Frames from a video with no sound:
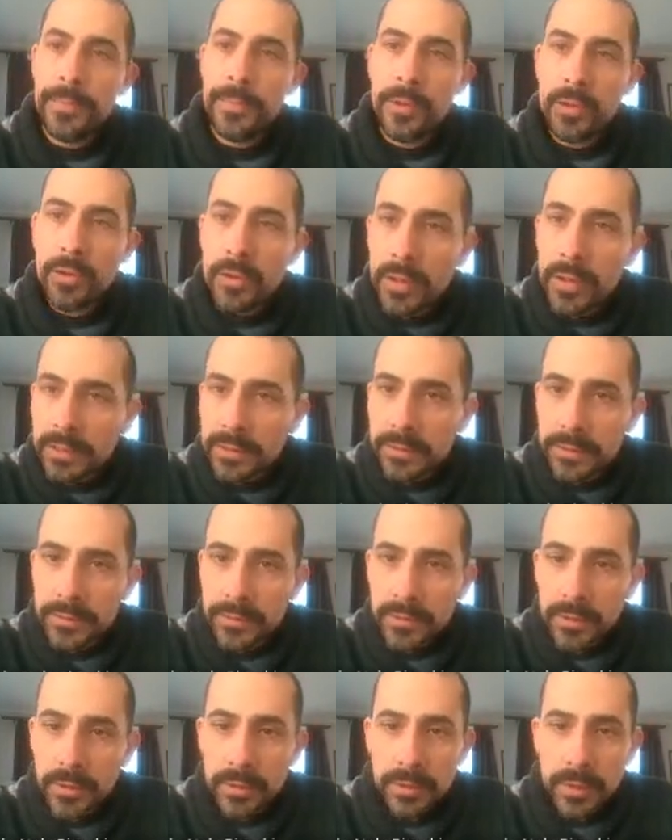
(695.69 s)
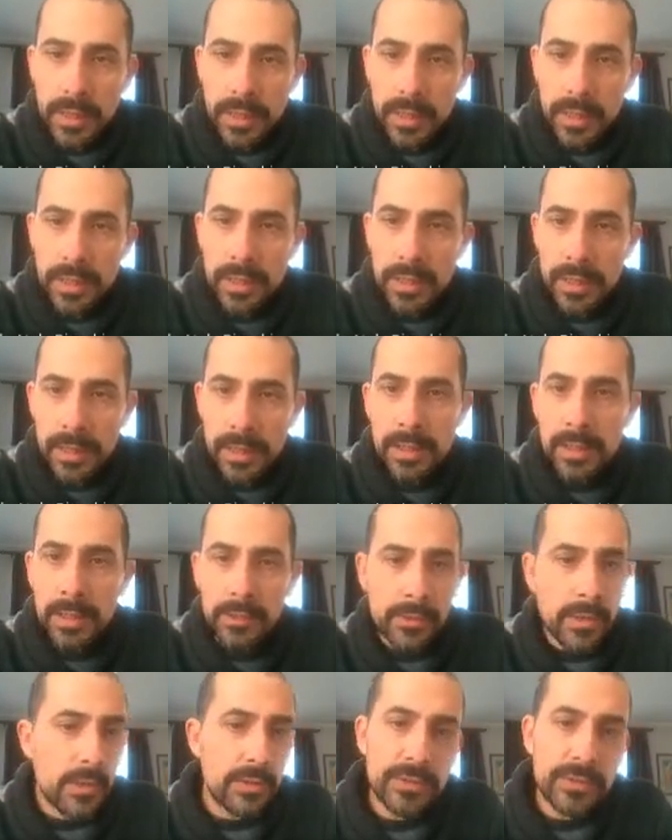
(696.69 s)
Todo esto son eh,
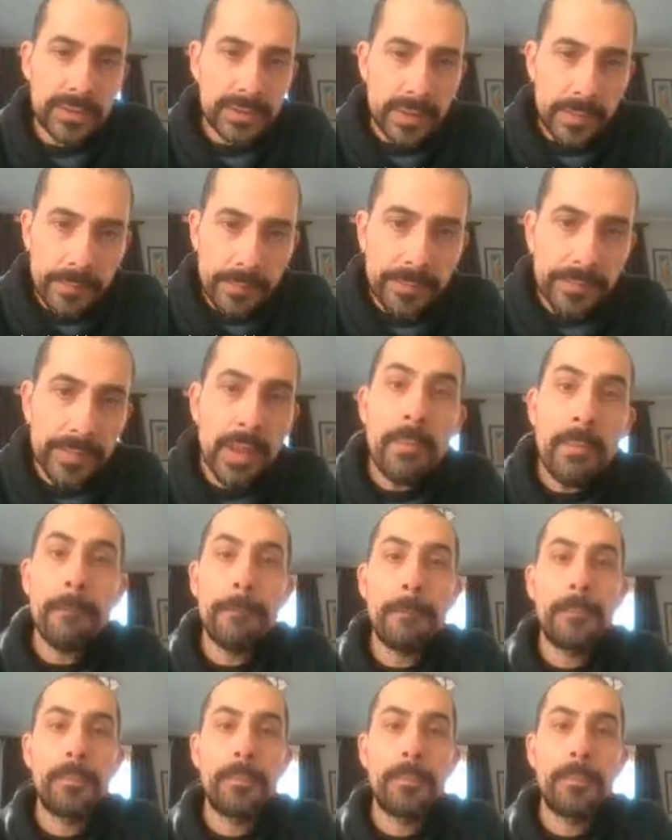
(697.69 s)
todas rosas. ¿Ya?